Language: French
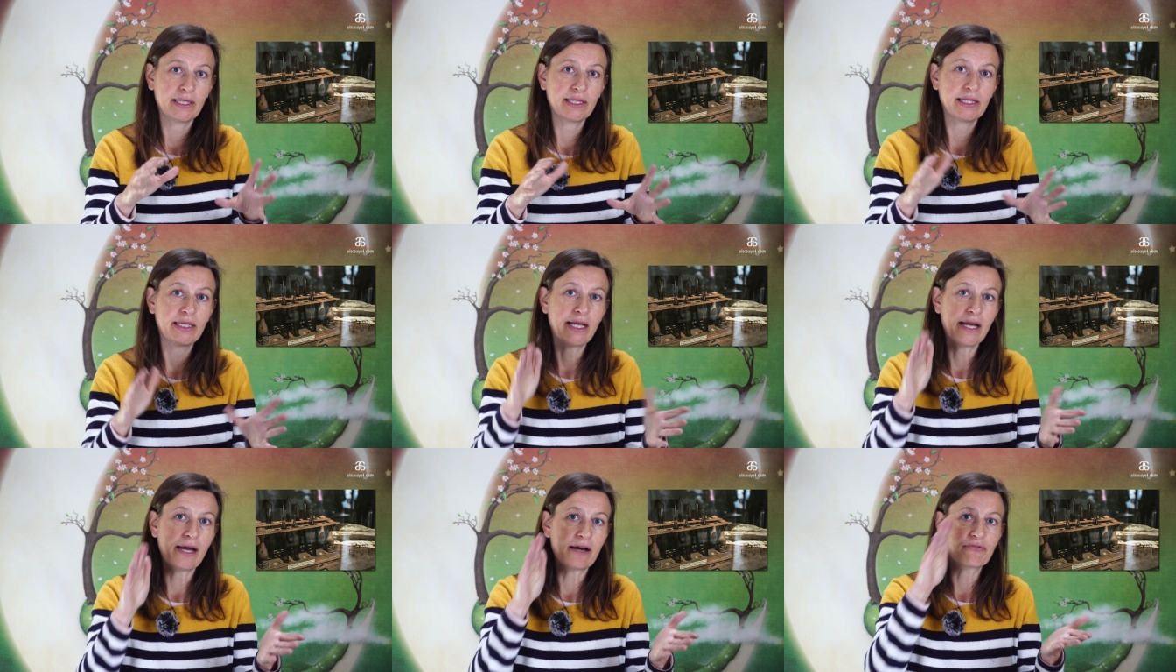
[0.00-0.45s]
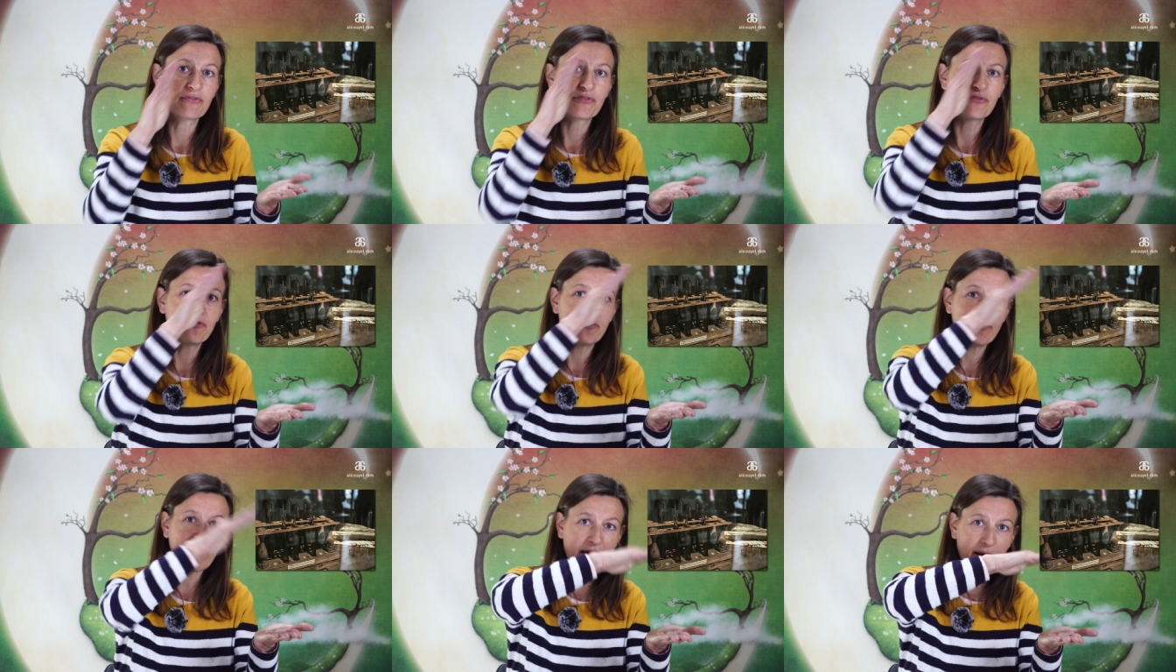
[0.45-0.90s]
Il a
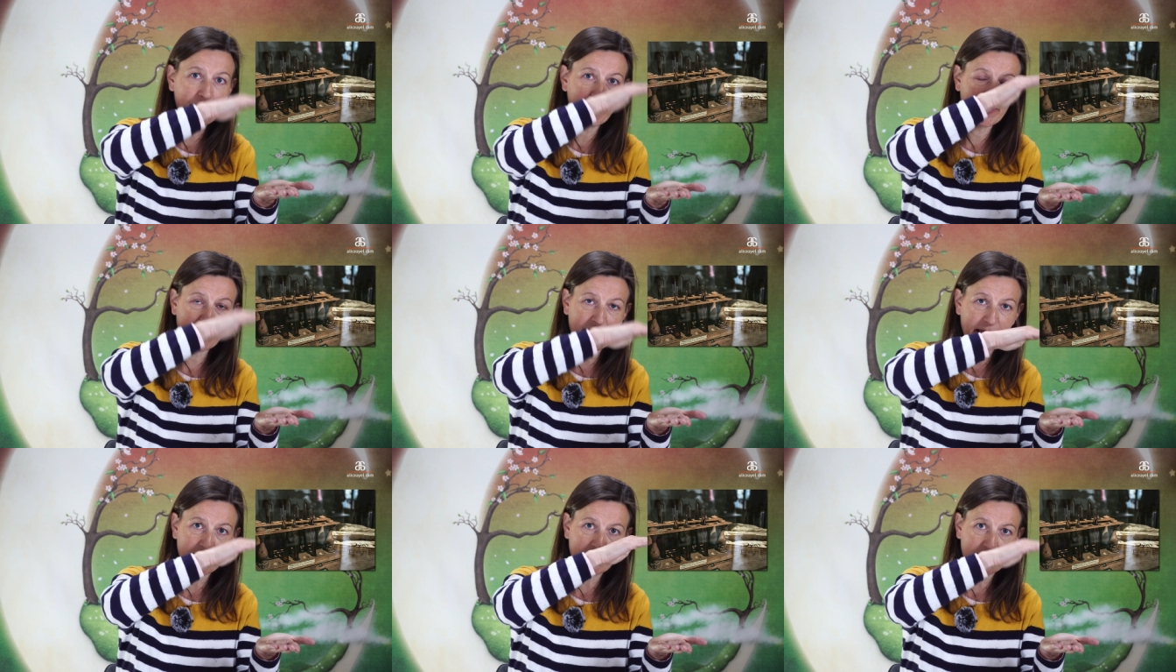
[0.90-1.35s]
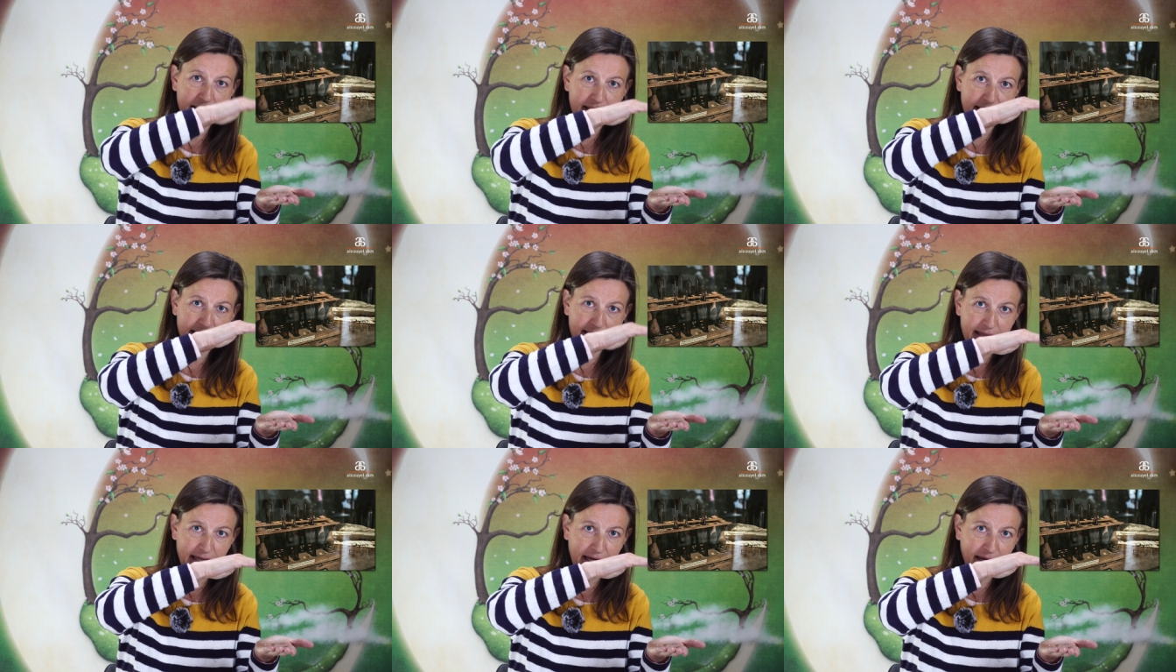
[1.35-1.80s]
fermé
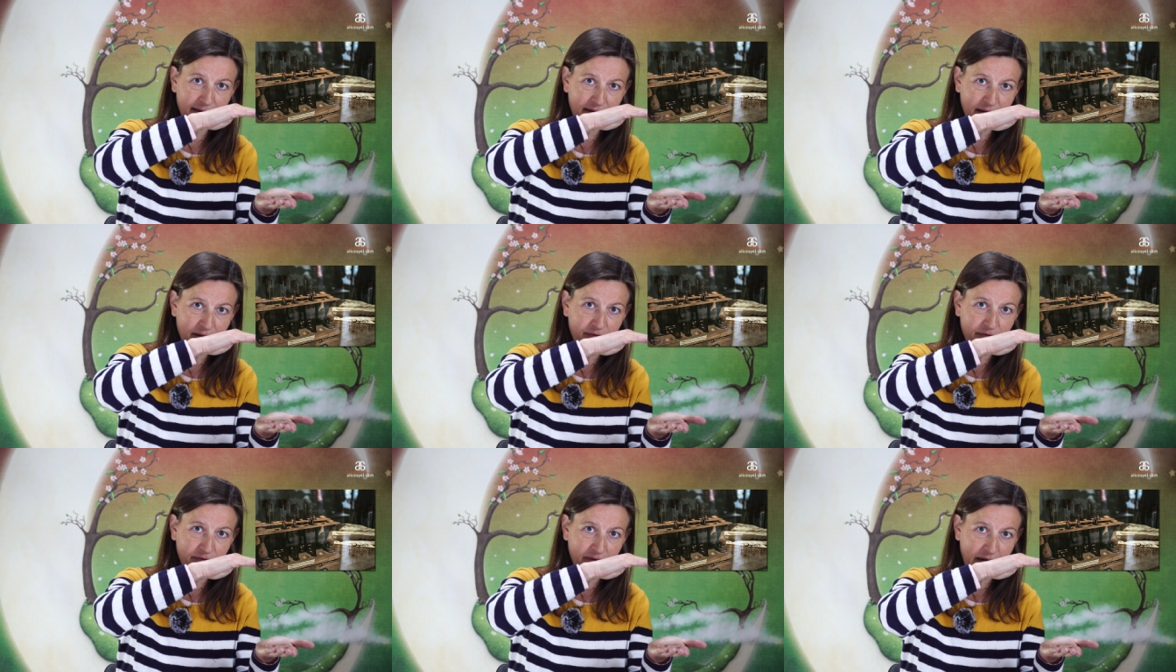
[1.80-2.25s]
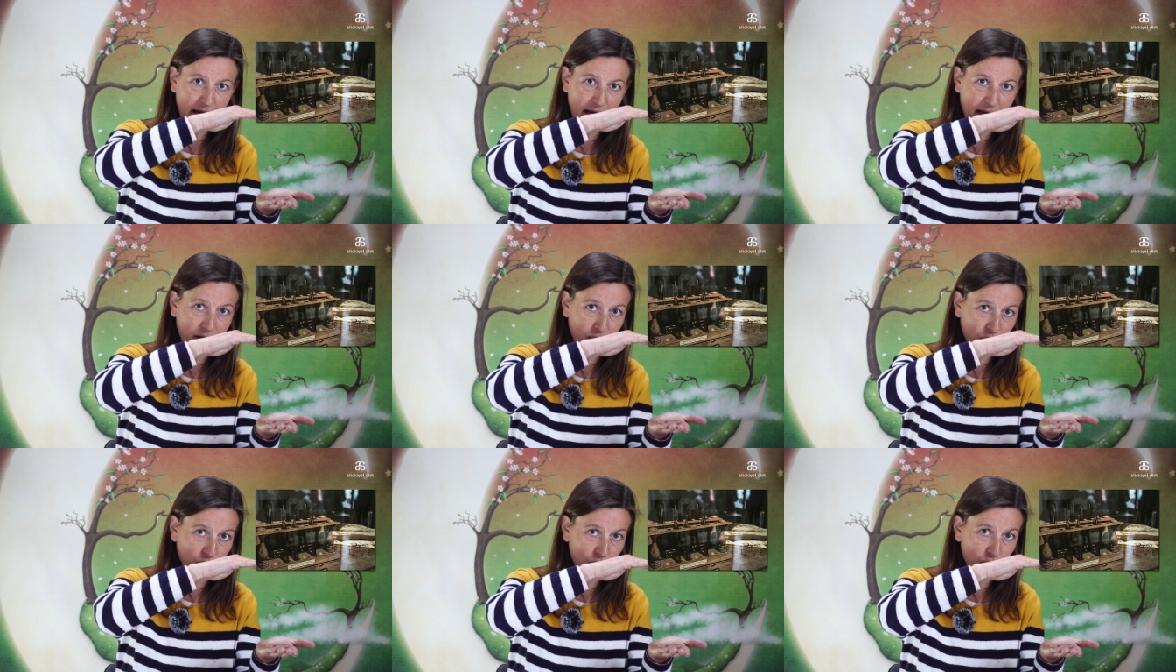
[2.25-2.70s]
certains
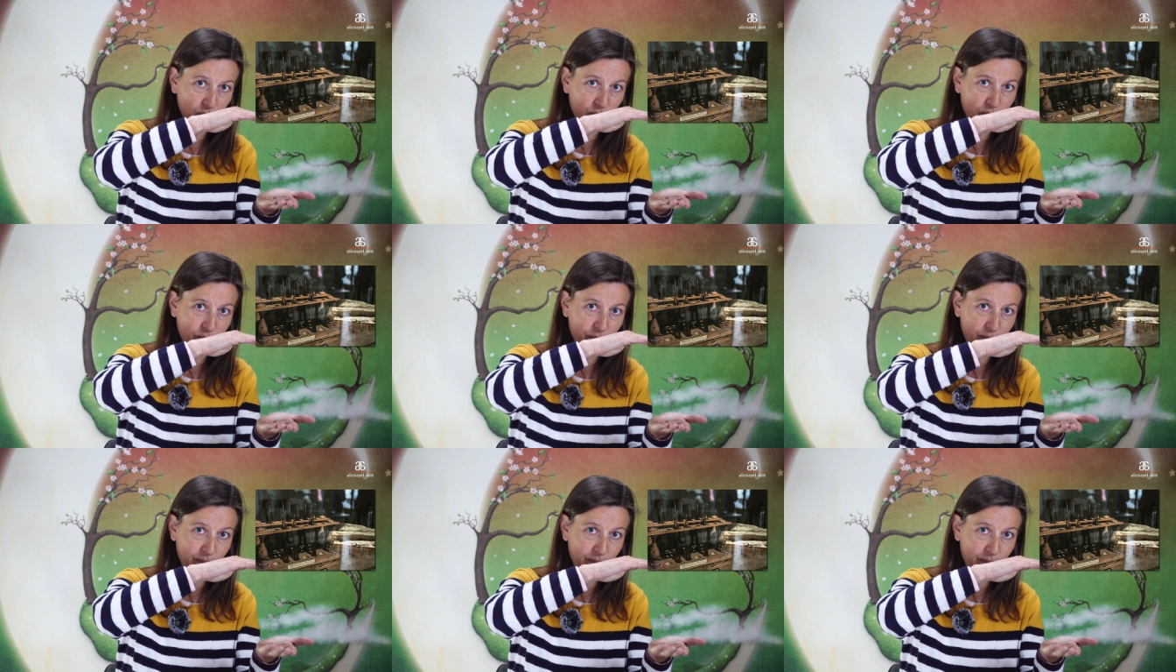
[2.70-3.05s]
flacons